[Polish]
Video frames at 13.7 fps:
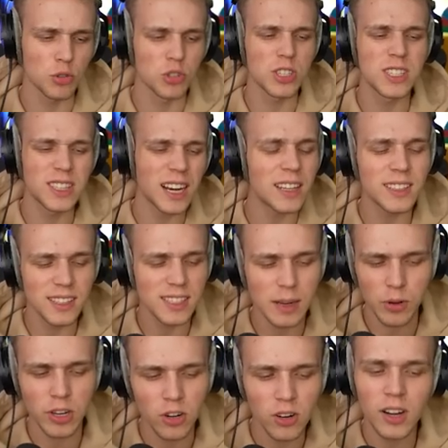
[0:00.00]
to już jest tradycja
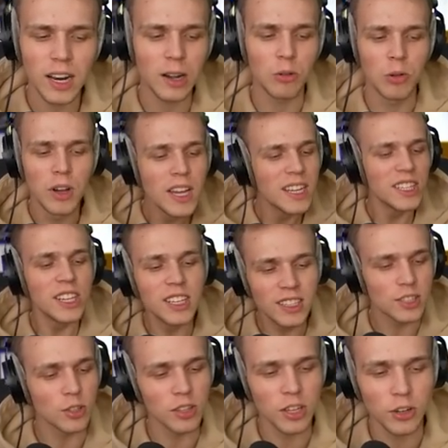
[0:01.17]
mojego kanału Nigdy
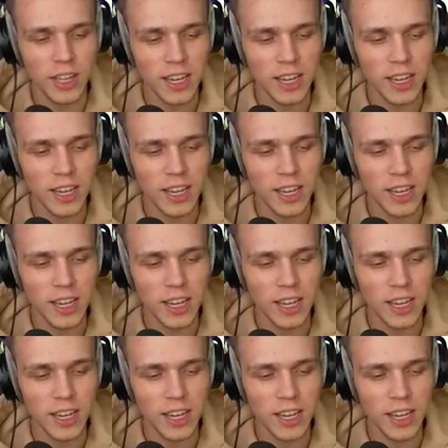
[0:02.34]
stąd nie